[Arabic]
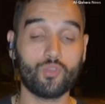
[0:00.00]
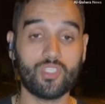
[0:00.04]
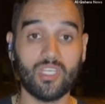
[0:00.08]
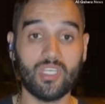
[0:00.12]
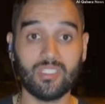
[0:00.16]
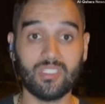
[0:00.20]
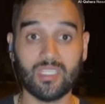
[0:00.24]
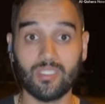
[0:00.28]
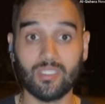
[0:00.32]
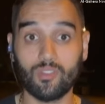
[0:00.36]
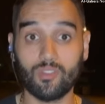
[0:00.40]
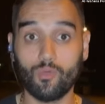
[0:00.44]

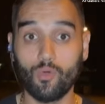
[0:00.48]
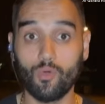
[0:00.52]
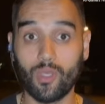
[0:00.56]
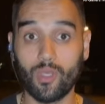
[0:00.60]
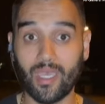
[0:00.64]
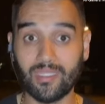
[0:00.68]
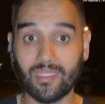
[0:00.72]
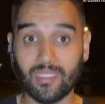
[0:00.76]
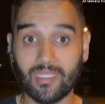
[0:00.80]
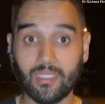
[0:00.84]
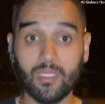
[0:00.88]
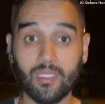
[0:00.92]
جلسته
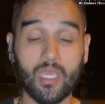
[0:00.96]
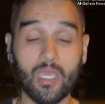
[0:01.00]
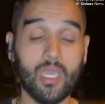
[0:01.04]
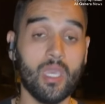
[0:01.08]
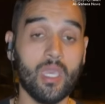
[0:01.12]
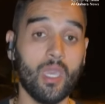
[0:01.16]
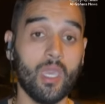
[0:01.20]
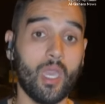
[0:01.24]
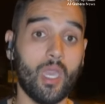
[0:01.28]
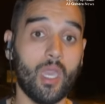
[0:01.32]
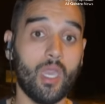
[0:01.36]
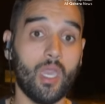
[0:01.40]
غدا
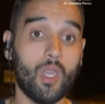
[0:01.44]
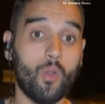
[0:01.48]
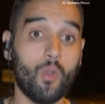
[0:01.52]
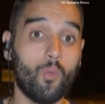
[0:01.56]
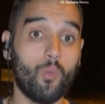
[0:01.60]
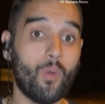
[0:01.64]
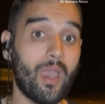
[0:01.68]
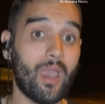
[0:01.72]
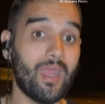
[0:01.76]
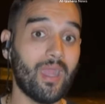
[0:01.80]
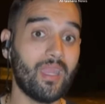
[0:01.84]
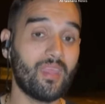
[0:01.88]
آه،
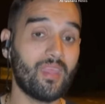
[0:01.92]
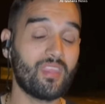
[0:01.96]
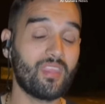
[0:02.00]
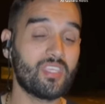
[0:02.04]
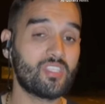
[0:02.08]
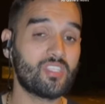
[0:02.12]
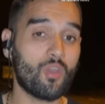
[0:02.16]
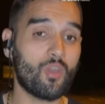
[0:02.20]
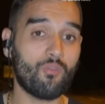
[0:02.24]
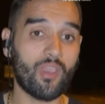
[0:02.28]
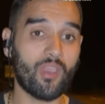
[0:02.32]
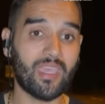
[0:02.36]
والذي
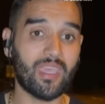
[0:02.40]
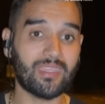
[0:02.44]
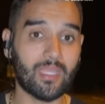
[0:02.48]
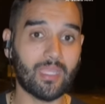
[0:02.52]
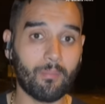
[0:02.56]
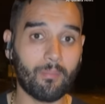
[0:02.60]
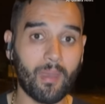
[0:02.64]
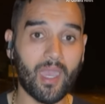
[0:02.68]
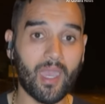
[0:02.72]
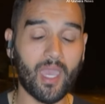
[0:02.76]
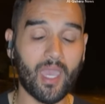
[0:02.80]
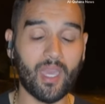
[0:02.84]
سوف
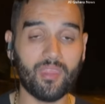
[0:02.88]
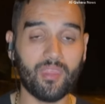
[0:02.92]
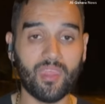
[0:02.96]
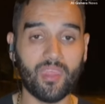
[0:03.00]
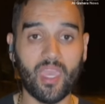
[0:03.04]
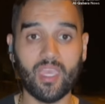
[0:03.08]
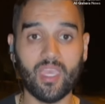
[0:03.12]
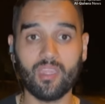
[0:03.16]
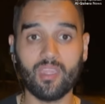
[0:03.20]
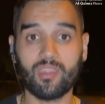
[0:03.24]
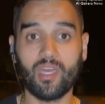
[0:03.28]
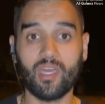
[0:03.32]
يتباحث
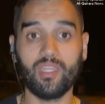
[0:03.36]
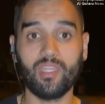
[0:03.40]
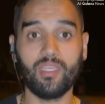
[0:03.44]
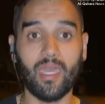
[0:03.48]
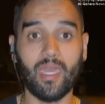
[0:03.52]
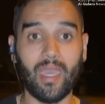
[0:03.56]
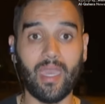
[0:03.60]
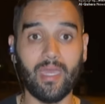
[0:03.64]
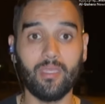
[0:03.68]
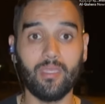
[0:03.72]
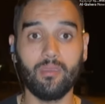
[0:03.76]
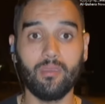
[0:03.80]
أيضا
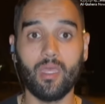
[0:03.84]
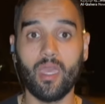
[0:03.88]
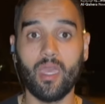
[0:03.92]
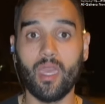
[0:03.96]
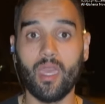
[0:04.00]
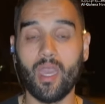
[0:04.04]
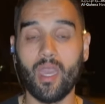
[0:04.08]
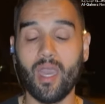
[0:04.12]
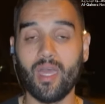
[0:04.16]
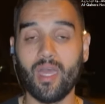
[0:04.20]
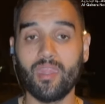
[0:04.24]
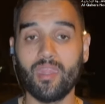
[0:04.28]
عن
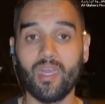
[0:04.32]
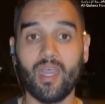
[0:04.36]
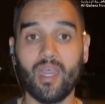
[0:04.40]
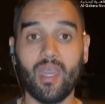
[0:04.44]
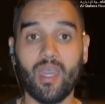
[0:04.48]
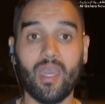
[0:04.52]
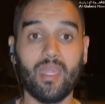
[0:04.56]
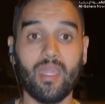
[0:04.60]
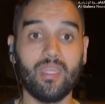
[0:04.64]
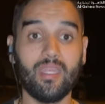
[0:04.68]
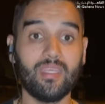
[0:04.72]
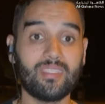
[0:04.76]
آه،
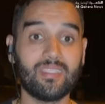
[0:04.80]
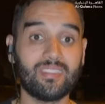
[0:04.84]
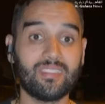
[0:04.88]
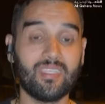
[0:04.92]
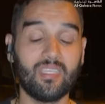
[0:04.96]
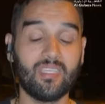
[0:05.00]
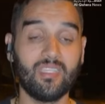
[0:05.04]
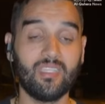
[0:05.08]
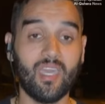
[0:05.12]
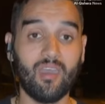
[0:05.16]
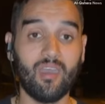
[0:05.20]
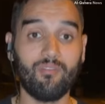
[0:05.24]
هذا
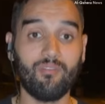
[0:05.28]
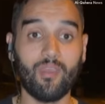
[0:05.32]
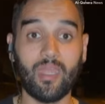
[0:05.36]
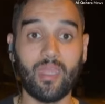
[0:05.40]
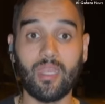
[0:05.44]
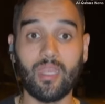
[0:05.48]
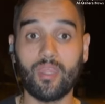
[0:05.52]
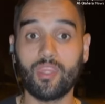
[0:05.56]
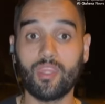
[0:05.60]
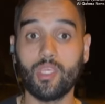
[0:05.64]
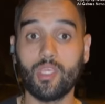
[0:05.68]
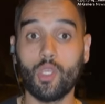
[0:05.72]
الاستهداف
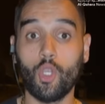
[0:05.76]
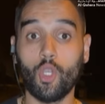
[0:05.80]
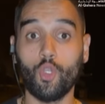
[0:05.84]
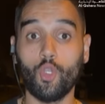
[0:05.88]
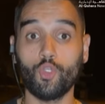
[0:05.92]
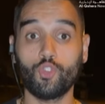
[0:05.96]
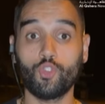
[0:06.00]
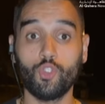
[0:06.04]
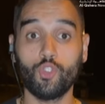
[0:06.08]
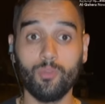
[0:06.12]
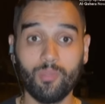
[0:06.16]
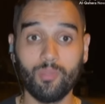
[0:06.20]
الذي
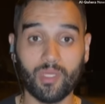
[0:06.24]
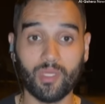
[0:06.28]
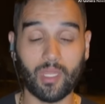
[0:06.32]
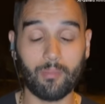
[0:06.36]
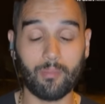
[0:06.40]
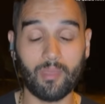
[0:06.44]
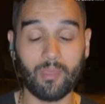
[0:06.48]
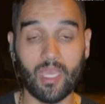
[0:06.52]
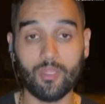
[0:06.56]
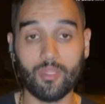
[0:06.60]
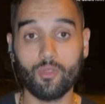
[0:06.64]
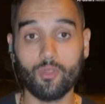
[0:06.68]
اعتبر
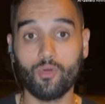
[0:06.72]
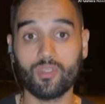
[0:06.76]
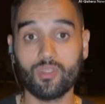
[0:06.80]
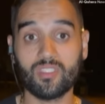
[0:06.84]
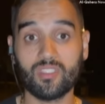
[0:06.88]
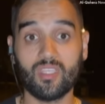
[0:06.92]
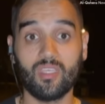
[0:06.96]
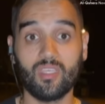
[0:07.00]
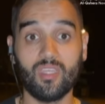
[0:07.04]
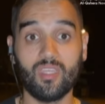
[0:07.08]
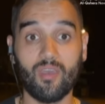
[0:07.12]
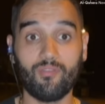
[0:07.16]
بأنه
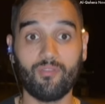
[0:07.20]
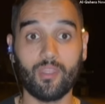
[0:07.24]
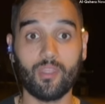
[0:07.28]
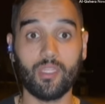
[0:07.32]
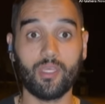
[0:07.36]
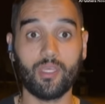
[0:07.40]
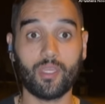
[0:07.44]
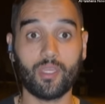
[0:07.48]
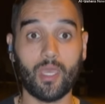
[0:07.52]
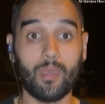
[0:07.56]
استهدافا